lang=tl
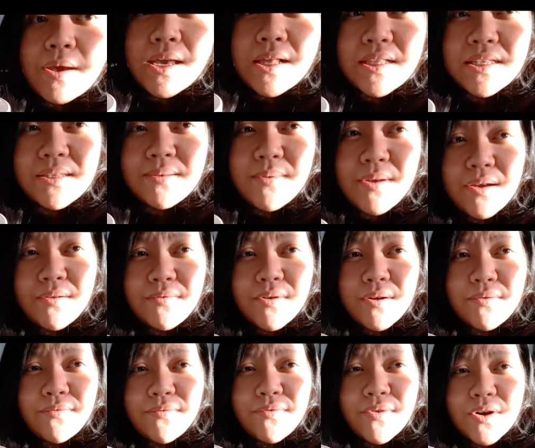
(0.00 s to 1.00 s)
Reminds me of
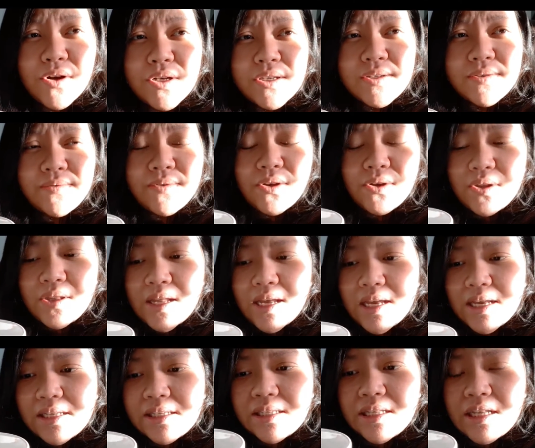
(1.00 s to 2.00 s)
our first few
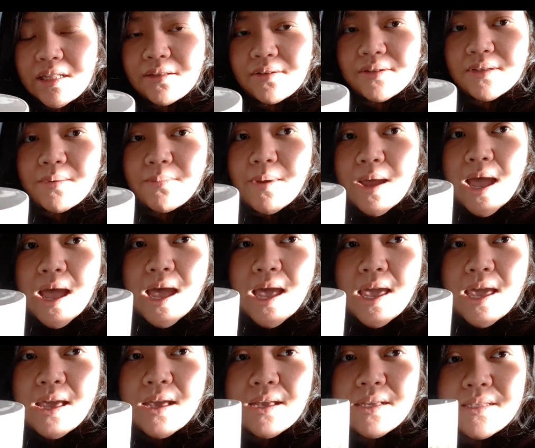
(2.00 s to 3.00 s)
days dito sa
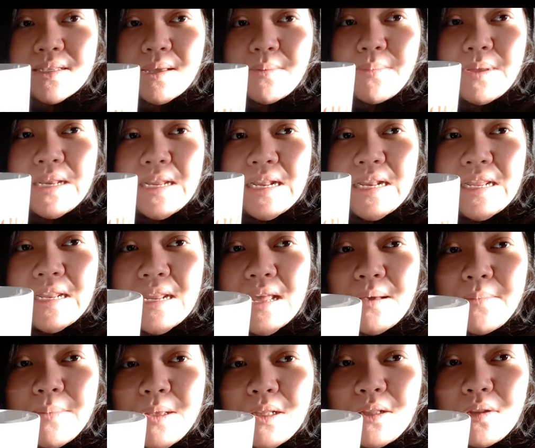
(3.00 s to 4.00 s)
bahay kasi binili
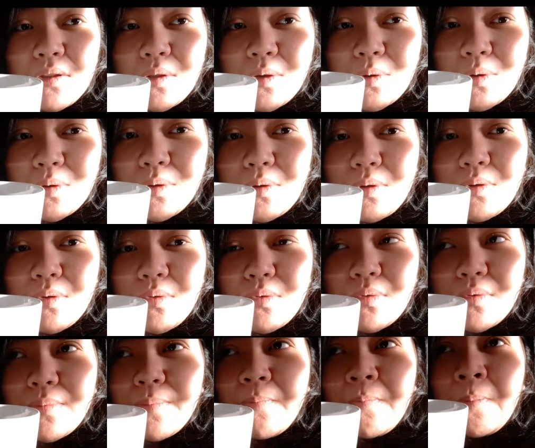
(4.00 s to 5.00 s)
namin to
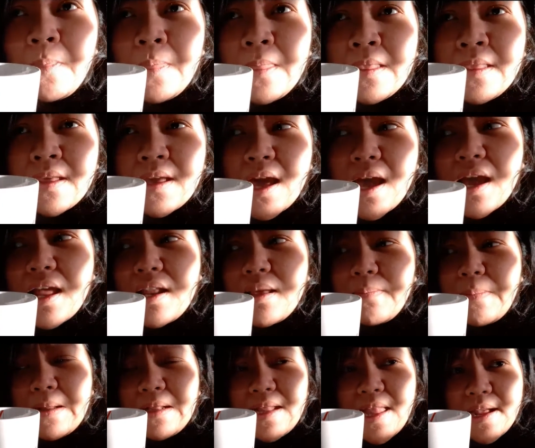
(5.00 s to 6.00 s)
nung
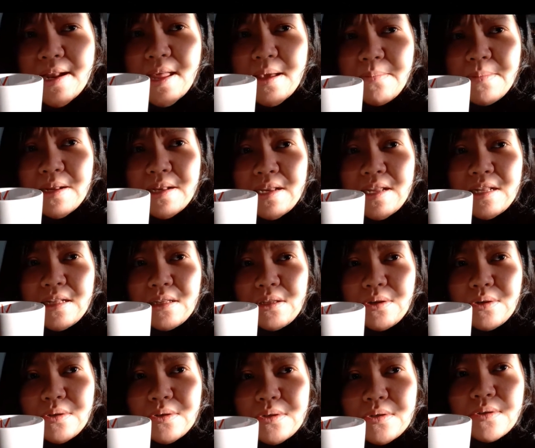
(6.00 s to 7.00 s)
kakalipat lang namin
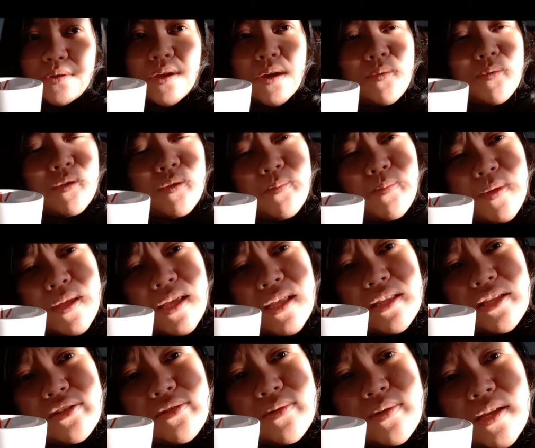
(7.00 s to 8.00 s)
dito. So, that would
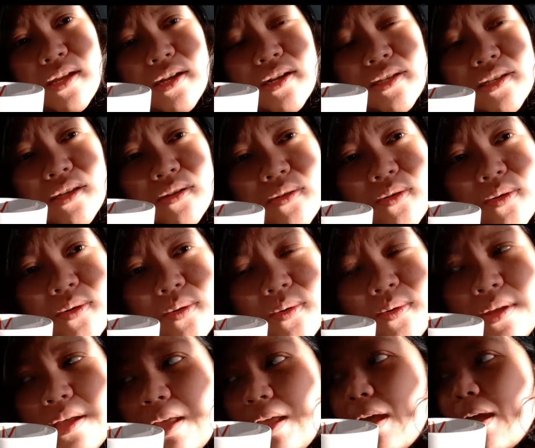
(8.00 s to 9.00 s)
be two years
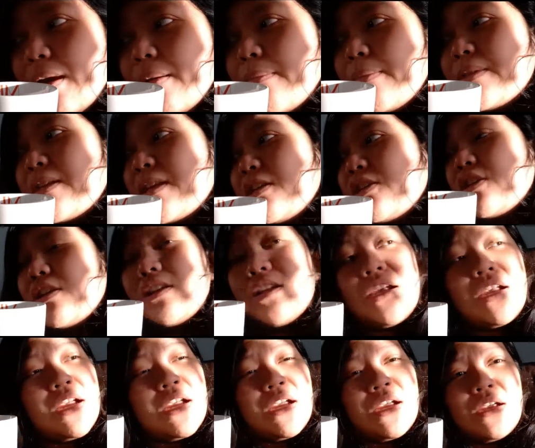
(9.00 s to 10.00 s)
ago. Pasensya
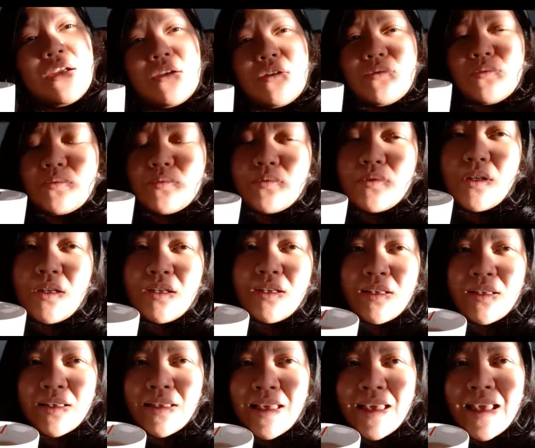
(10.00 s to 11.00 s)
na ha kung
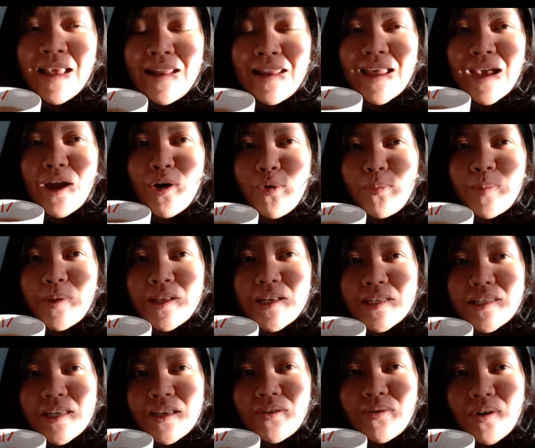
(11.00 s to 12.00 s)
Naka-open
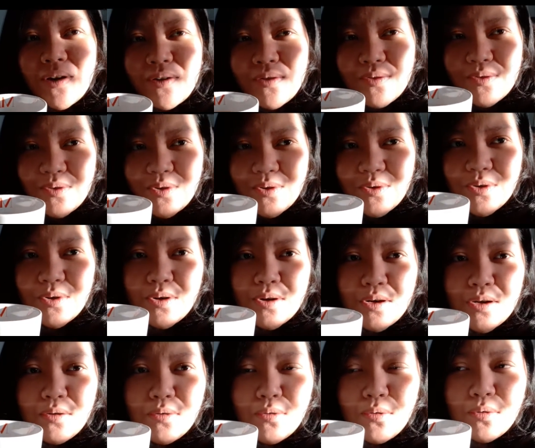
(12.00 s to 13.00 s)
kasi yung ano, yung
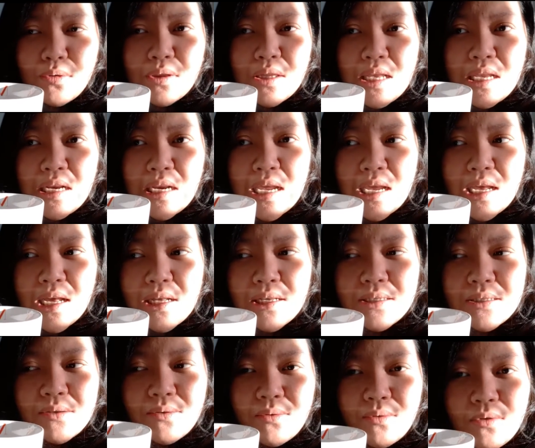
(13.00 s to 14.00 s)
cortina.
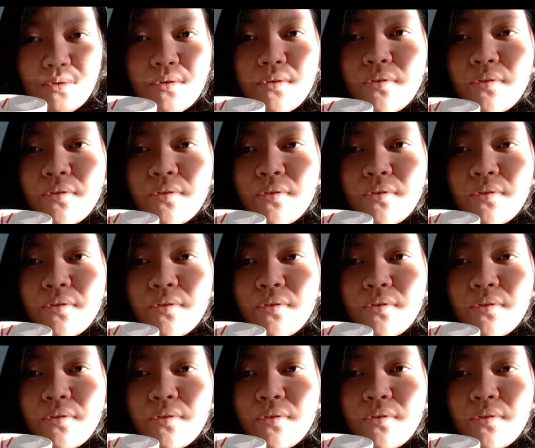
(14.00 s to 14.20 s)
So,